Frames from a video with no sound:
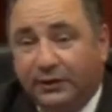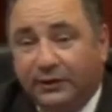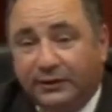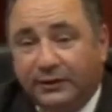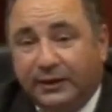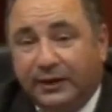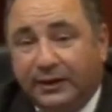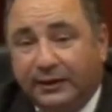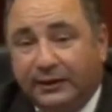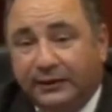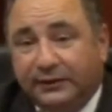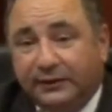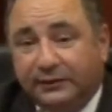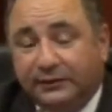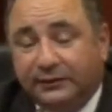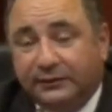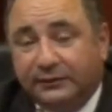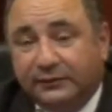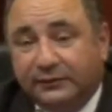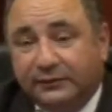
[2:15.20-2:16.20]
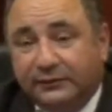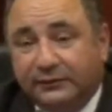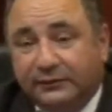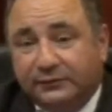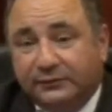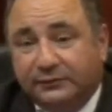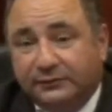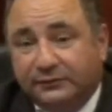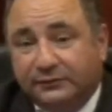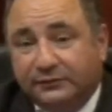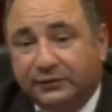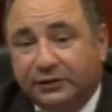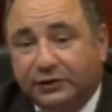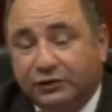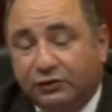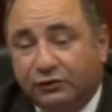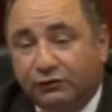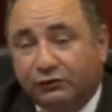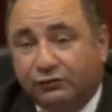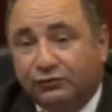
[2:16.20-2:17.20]
Yani e,
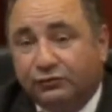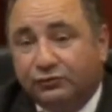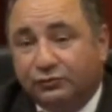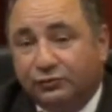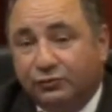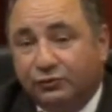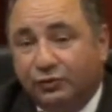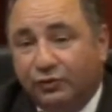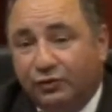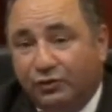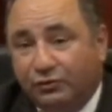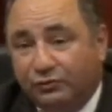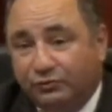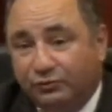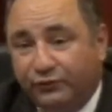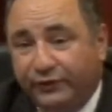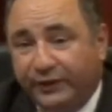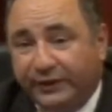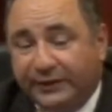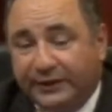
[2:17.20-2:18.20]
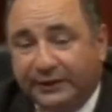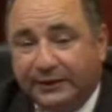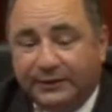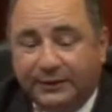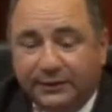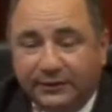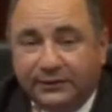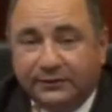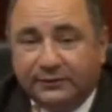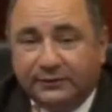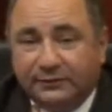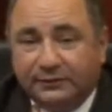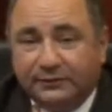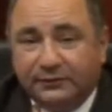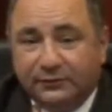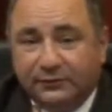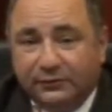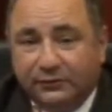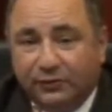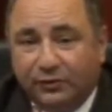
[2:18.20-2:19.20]
gidiyorsun o müvekkilini e,
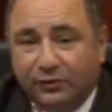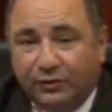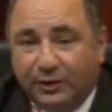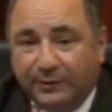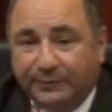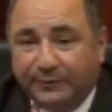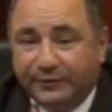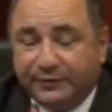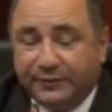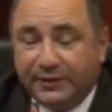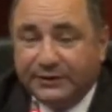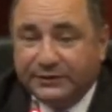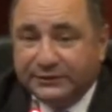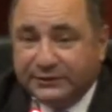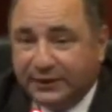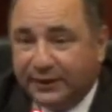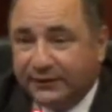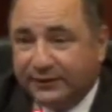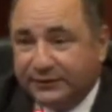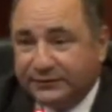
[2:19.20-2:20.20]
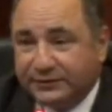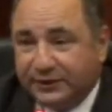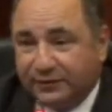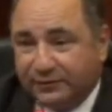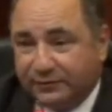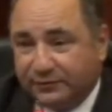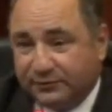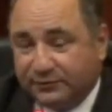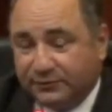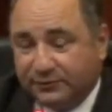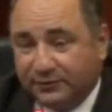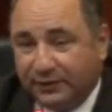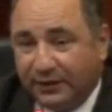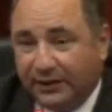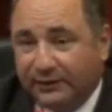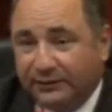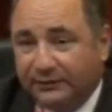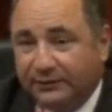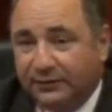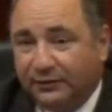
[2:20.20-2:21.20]
o hapisten çıkartacaksın.
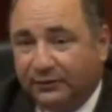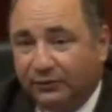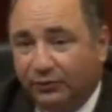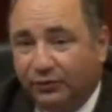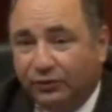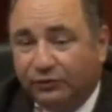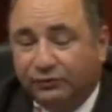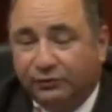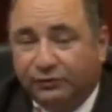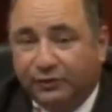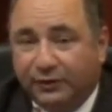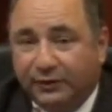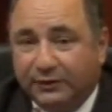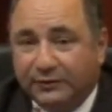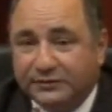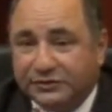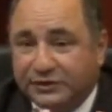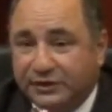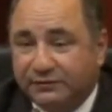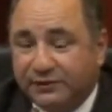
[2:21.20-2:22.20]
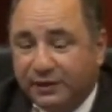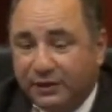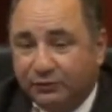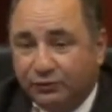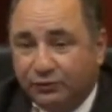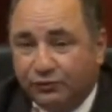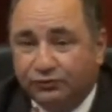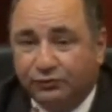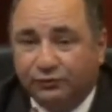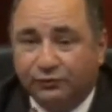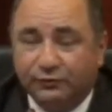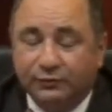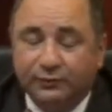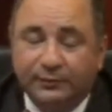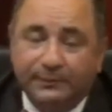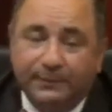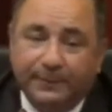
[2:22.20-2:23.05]
Yani olduysa ceza hukukçusu.